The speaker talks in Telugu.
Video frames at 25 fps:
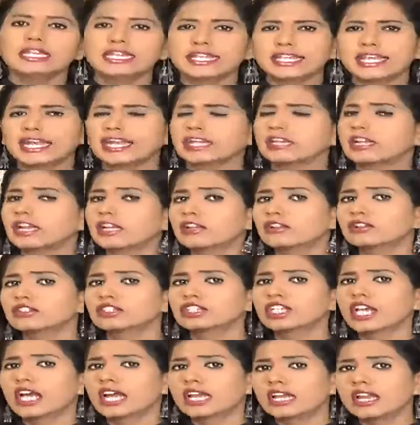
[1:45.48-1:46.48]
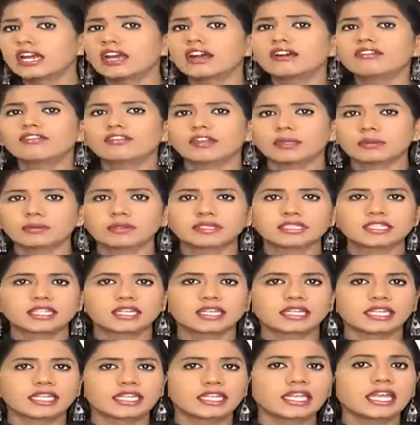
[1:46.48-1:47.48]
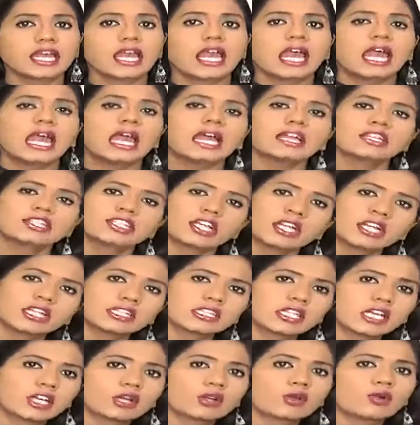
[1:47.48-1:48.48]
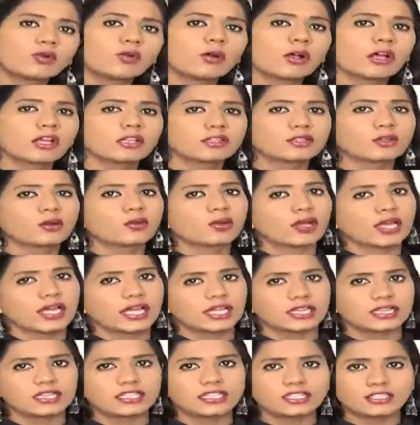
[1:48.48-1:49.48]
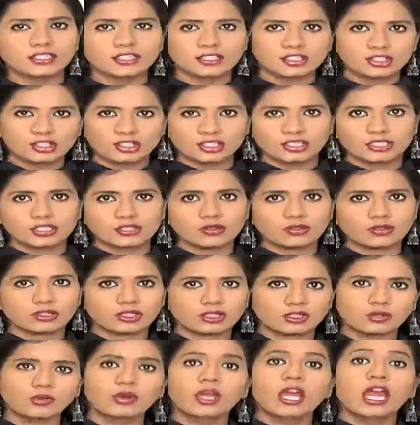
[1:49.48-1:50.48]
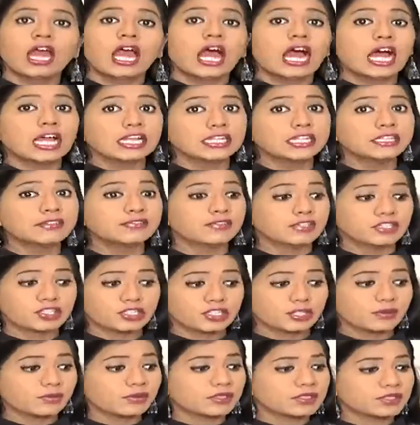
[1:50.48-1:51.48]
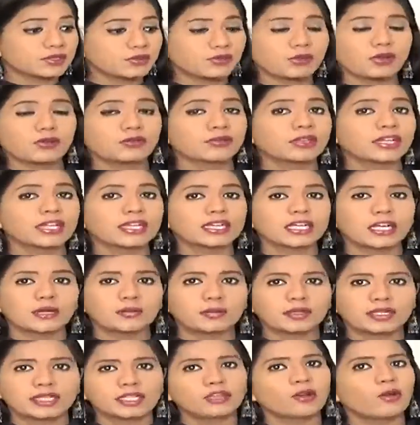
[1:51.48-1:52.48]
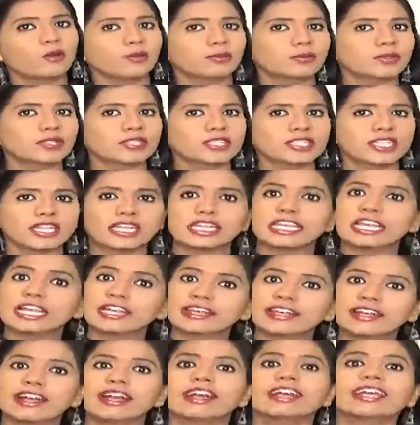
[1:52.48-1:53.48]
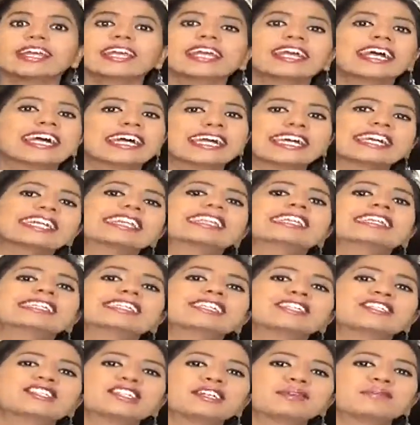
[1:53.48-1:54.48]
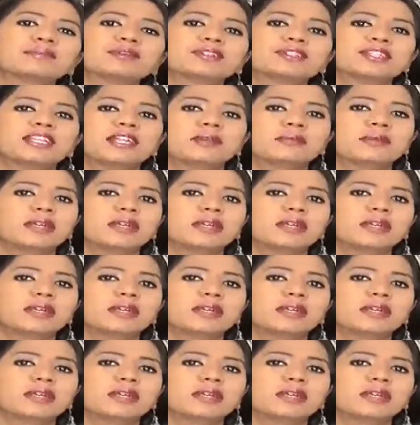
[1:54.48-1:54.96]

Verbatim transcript: ఇది కేరళలో చాలా ఫేమస్ అండి అండ్ చాలా తక్కువ ఆయిల్తో ఒక హెల్దీ డిష్ చేసుకోవచ్చు అన్ని వెజిటబుల్స్ కూడా ఉన్నాయి కాబట్టి ఆబ్వియస్గా ఇంకా ఇంకా హెల్దీ డిష్ అయిపోద్ది